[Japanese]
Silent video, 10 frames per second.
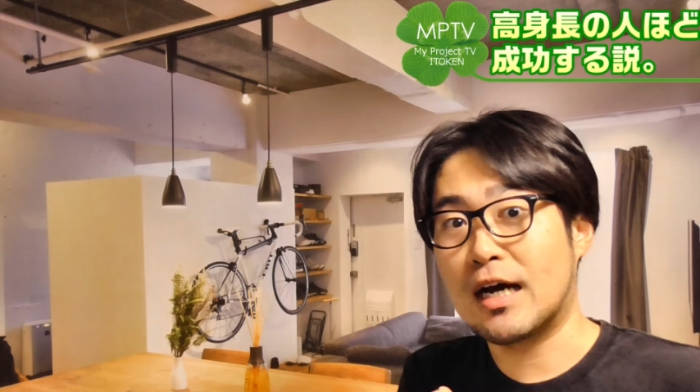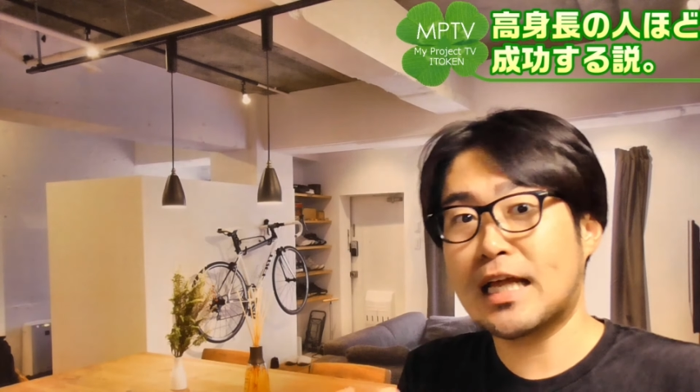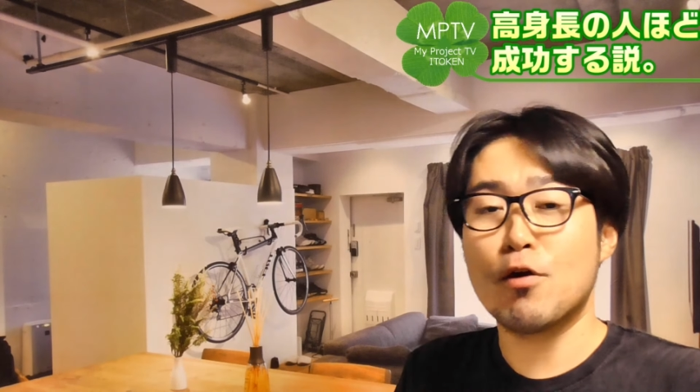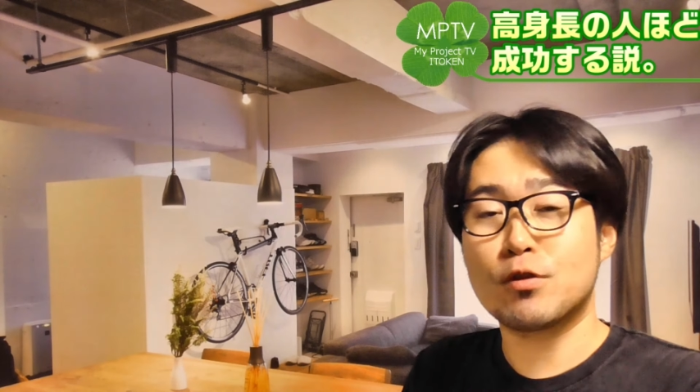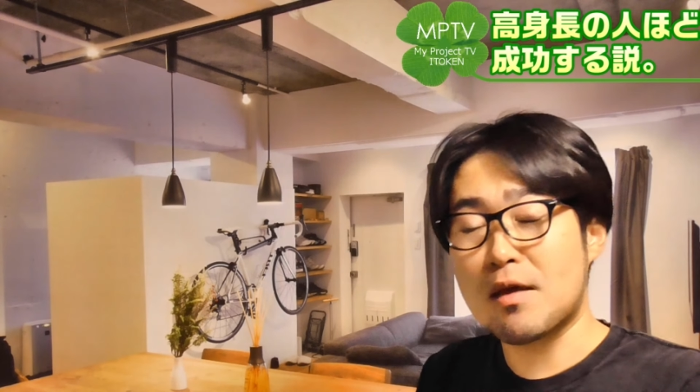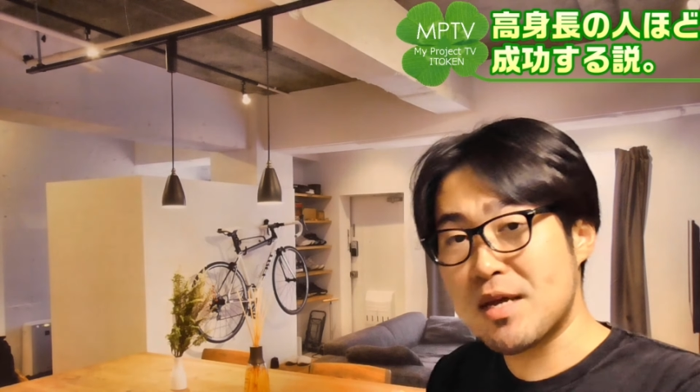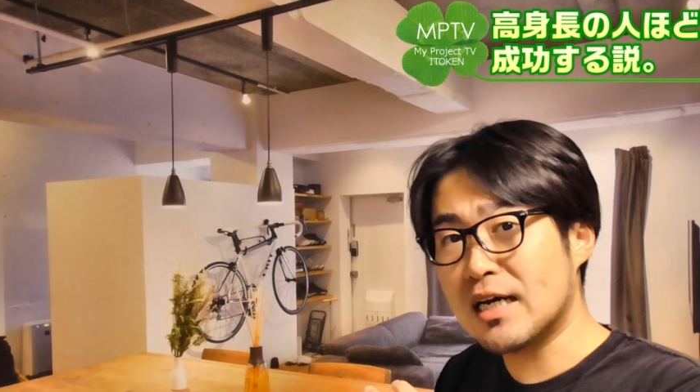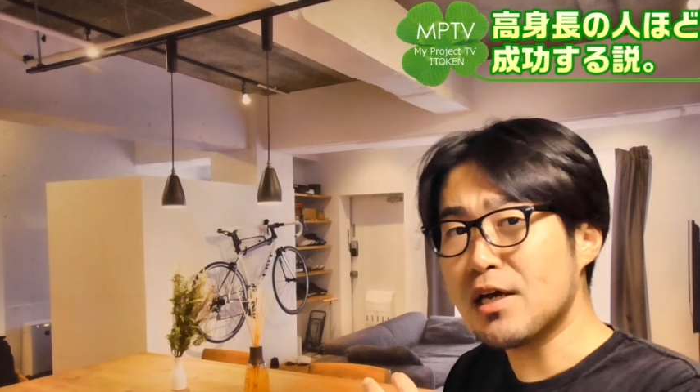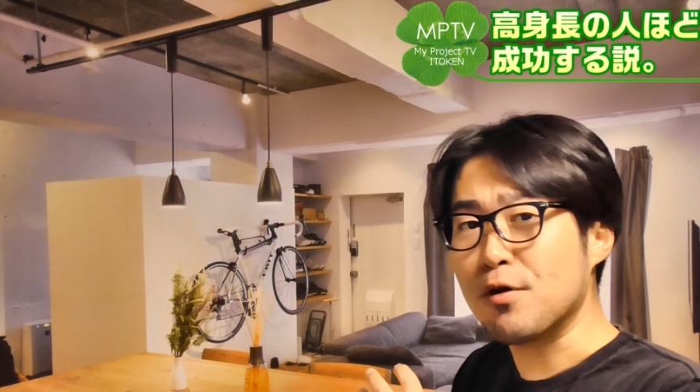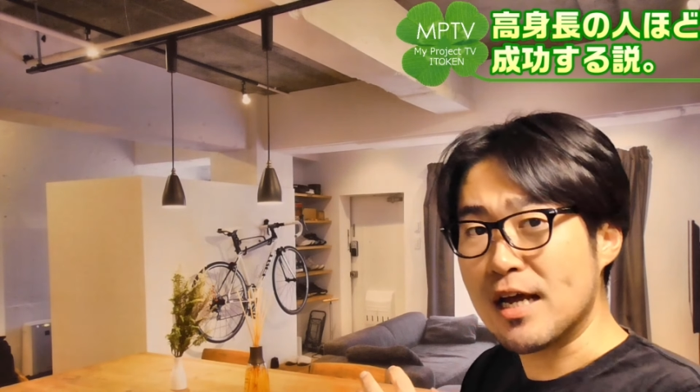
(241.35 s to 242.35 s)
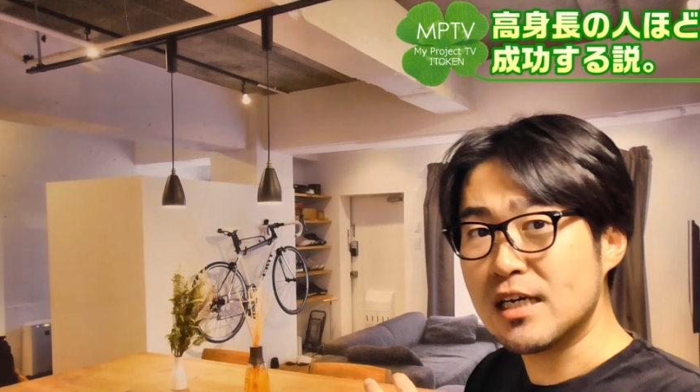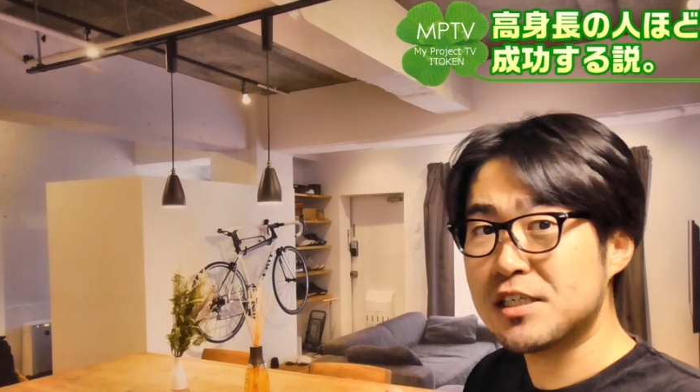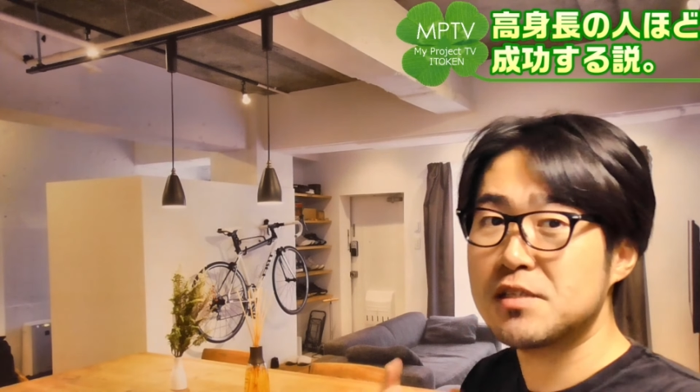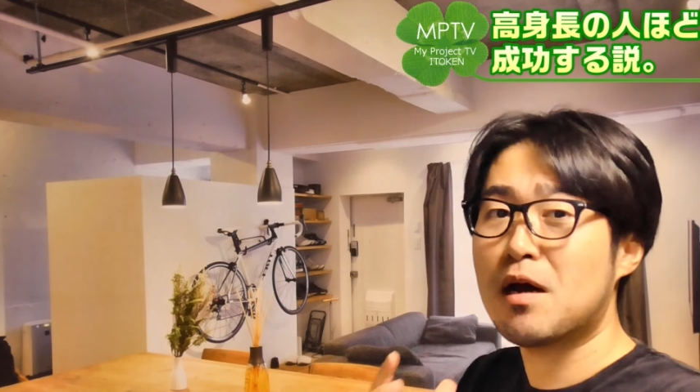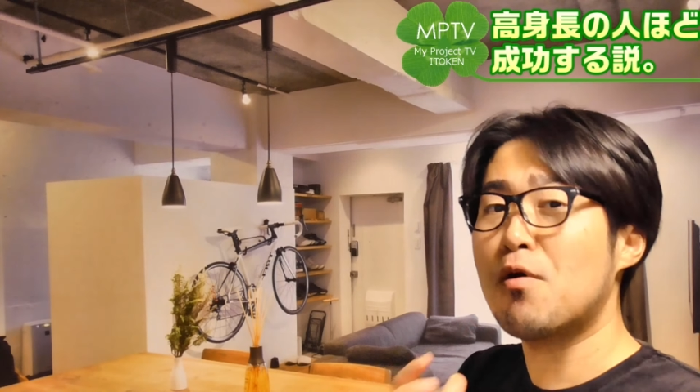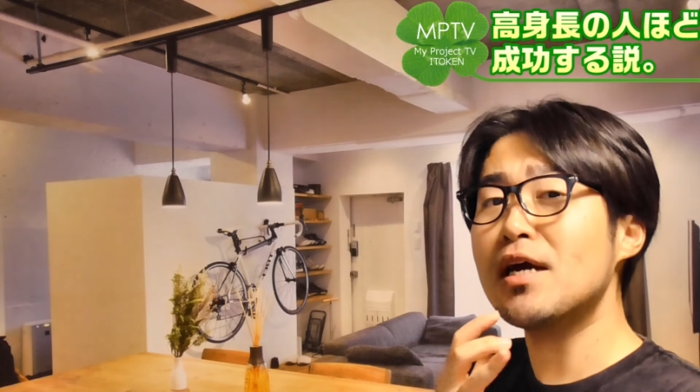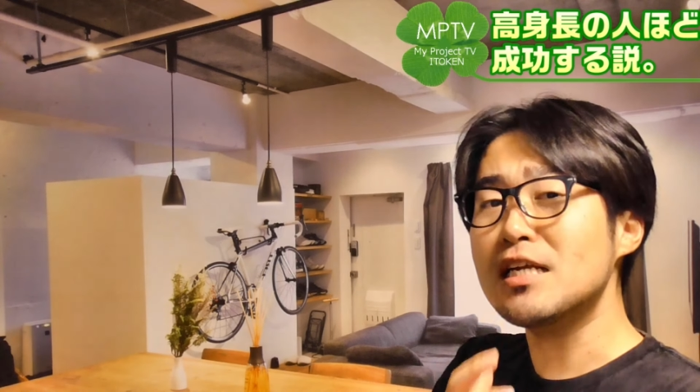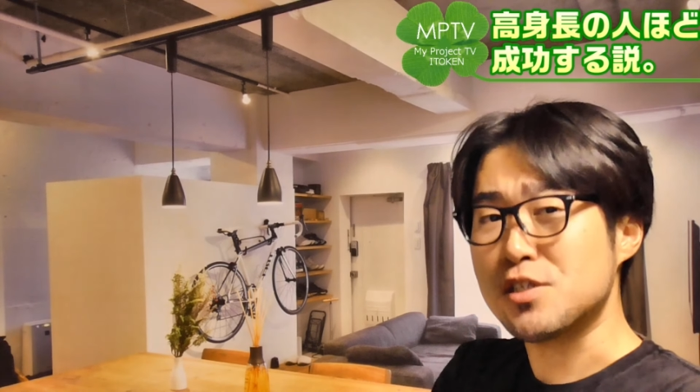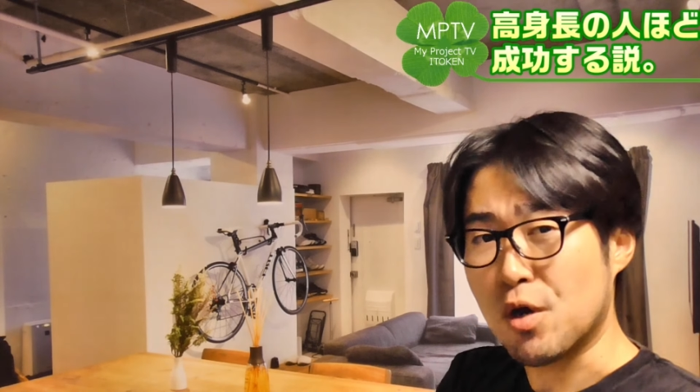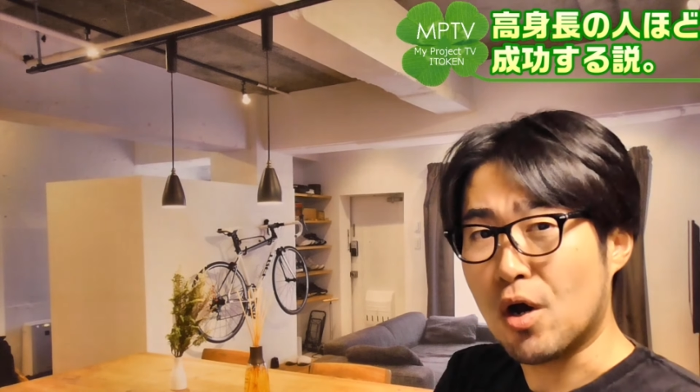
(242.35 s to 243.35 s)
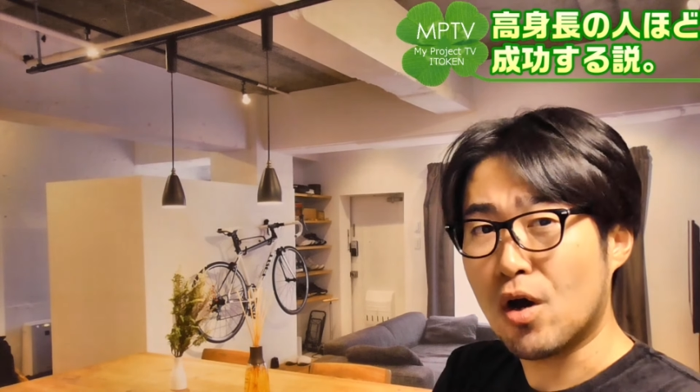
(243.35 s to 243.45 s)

偏った見方をねしてしまうわけですよ。